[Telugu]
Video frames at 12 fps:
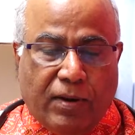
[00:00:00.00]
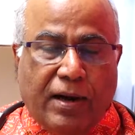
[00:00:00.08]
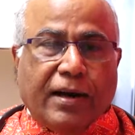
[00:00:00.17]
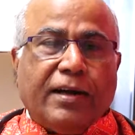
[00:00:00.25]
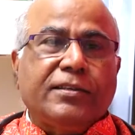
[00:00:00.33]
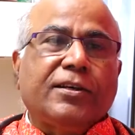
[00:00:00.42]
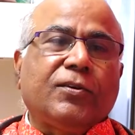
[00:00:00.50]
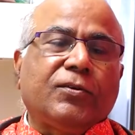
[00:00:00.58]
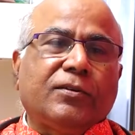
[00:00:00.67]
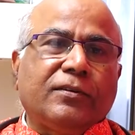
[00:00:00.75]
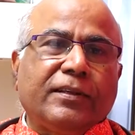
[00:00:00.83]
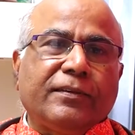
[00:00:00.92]
బాగా
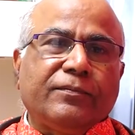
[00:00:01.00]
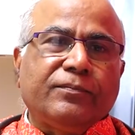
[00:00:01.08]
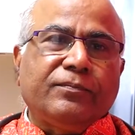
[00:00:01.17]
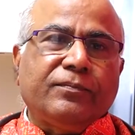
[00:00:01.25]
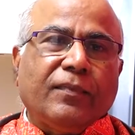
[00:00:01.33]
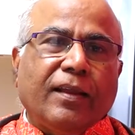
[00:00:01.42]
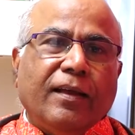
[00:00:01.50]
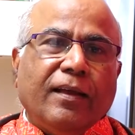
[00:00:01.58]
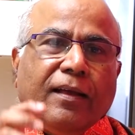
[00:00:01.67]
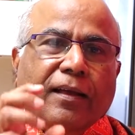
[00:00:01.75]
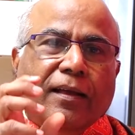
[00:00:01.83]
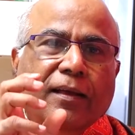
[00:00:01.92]
జరుగుతుంది
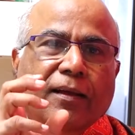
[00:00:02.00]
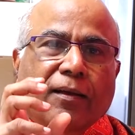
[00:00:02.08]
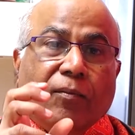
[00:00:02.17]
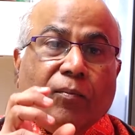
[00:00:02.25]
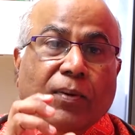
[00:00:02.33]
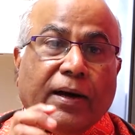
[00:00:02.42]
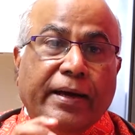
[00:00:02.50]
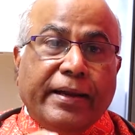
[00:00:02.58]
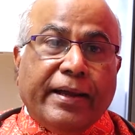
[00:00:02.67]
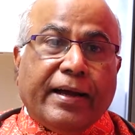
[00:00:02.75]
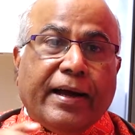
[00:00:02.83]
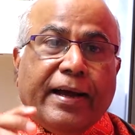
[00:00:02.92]

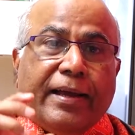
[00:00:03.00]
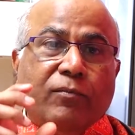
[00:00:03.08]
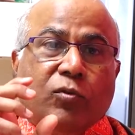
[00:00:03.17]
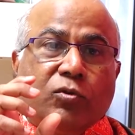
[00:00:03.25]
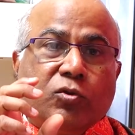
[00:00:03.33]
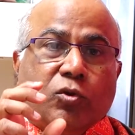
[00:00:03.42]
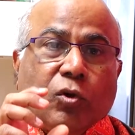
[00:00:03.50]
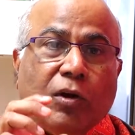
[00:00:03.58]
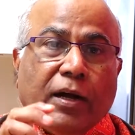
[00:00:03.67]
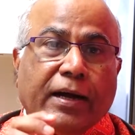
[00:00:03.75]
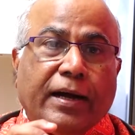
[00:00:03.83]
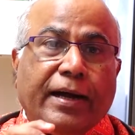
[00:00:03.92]
భారీ కాయము
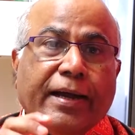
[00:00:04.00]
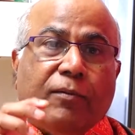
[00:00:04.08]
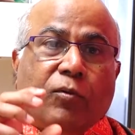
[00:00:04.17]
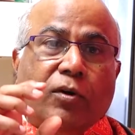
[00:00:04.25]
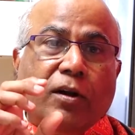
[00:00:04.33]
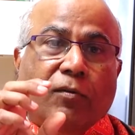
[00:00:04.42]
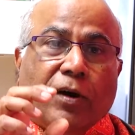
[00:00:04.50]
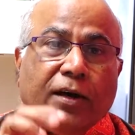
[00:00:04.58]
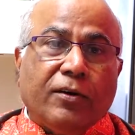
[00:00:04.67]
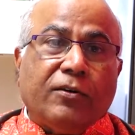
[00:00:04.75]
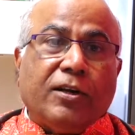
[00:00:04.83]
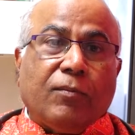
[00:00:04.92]
స్థూలకాయం
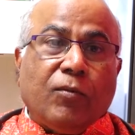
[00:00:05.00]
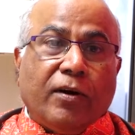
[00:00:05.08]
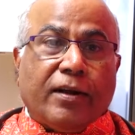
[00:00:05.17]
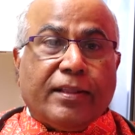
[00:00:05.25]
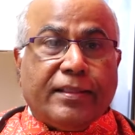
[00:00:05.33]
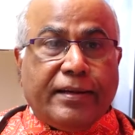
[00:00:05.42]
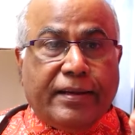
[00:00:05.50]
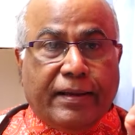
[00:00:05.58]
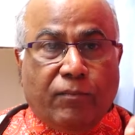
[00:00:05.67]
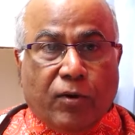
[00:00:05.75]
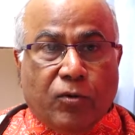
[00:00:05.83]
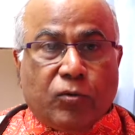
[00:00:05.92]
ఉన్నవారు టమాటా
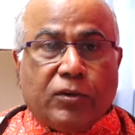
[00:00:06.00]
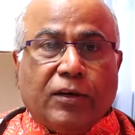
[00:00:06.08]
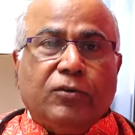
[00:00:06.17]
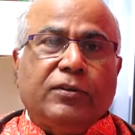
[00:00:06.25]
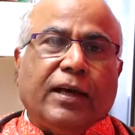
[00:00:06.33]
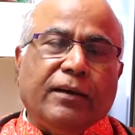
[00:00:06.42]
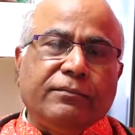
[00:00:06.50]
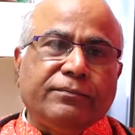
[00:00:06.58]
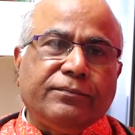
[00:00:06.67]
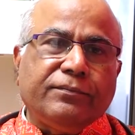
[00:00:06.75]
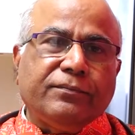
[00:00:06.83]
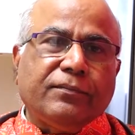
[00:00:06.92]
తింటే బరువు తగ్గుతారు
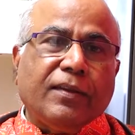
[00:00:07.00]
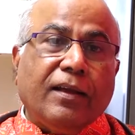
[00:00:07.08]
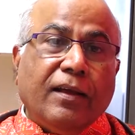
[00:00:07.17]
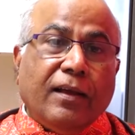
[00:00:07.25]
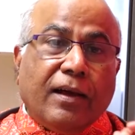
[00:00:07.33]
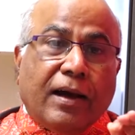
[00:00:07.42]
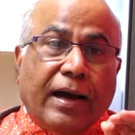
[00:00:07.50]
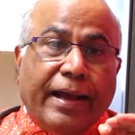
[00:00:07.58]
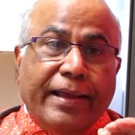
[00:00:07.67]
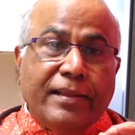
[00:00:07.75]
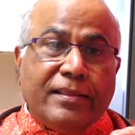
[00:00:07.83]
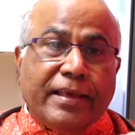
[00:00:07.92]

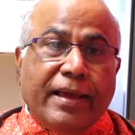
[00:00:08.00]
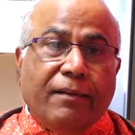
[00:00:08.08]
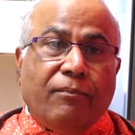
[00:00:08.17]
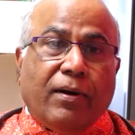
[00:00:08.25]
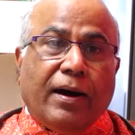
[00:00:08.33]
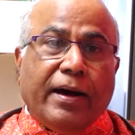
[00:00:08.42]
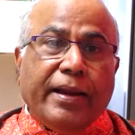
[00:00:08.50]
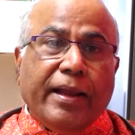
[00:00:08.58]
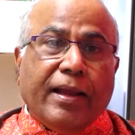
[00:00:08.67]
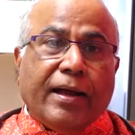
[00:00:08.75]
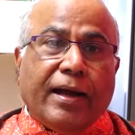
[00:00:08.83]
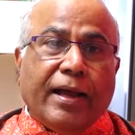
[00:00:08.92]
అయితే భారీ
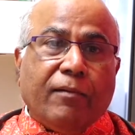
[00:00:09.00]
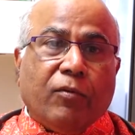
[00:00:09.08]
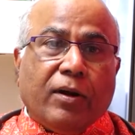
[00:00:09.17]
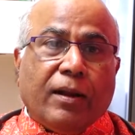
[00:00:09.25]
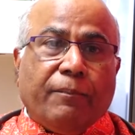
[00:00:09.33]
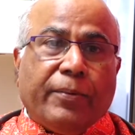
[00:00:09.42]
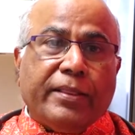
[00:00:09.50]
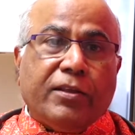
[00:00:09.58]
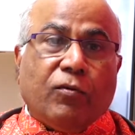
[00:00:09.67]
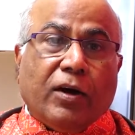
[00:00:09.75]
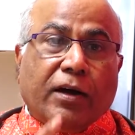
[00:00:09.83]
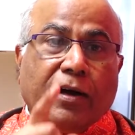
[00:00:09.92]
ఉన్న
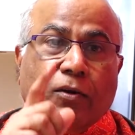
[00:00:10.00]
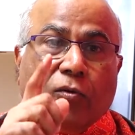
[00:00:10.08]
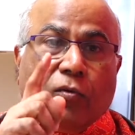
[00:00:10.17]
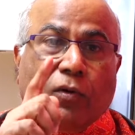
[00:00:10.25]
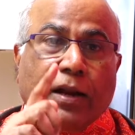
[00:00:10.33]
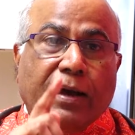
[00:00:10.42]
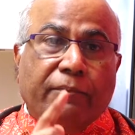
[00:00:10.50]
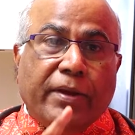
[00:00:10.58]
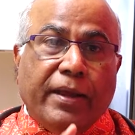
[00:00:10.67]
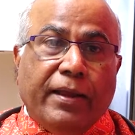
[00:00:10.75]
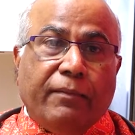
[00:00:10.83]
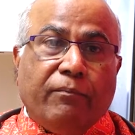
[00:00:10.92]
ప్రతి ఒక్కరూ కూడా
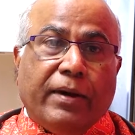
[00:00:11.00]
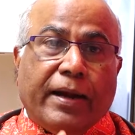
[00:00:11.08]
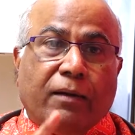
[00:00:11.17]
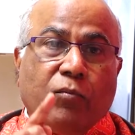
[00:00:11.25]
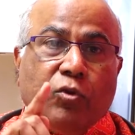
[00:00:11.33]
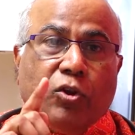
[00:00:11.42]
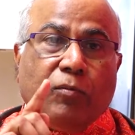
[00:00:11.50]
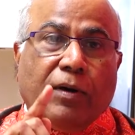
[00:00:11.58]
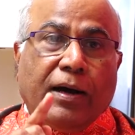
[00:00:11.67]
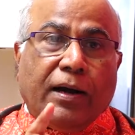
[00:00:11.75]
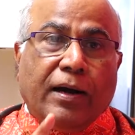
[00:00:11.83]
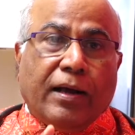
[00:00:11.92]
మీ మెడ ముందు
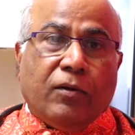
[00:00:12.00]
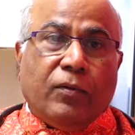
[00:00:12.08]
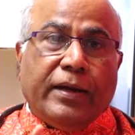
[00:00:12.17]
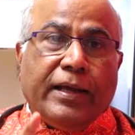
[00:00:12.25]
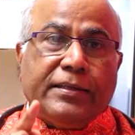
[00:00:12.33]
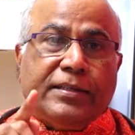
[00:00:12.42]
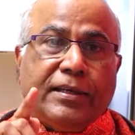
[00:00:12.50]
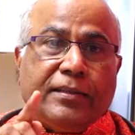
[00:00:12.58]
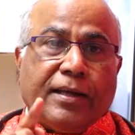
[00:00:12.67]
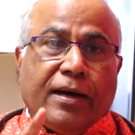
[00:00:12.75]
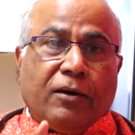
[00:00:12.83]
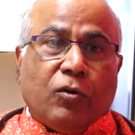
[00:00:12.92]
భాగాన ఉండే
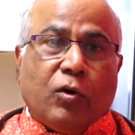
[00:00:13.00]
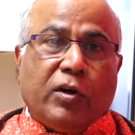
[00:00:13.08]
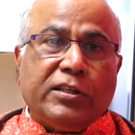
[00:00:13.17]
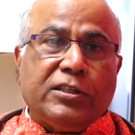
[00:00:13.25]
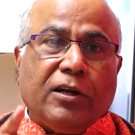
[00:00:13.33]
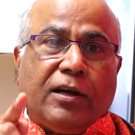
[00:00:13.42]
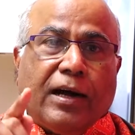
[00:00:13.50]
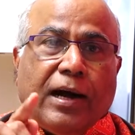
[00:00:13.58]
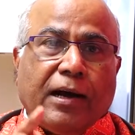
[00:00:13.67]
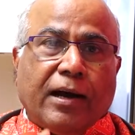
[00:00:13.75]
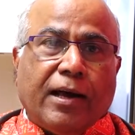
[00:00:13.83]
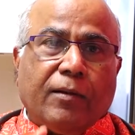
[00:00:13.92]
సీతాకోకచిలుక
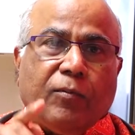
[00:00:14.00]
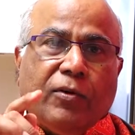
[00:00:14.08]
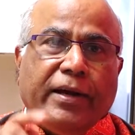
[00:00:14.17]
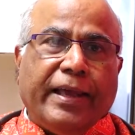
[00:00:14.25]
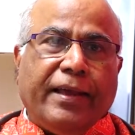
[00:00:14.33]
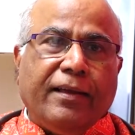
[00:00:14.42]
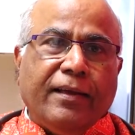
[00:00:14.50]
ఆకారం నుండే